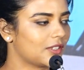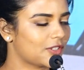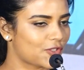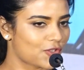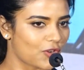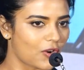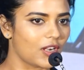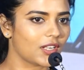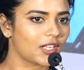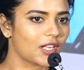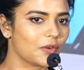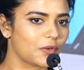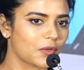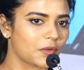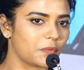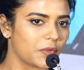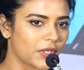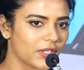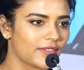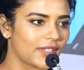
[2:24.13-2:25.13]
ஸ்ட்ராங்காக ஒரு
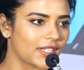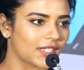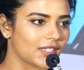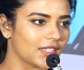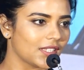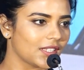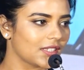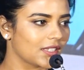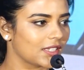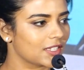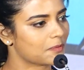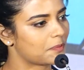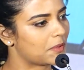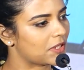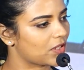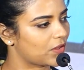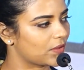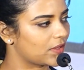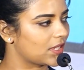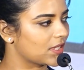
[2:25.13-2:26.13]
முடிவு எடுத்த எஸ்பி
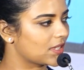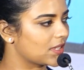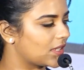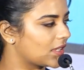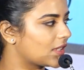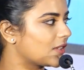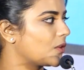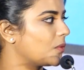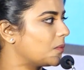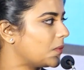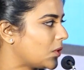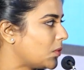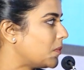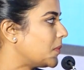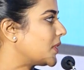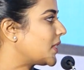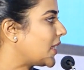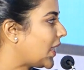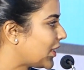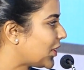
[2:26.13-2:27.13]
சௌத்ரி சாருக்கு ரொம்ப
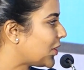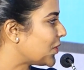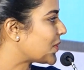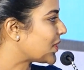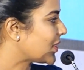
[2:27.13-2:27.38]
ரொம்ப தேங்க்யூ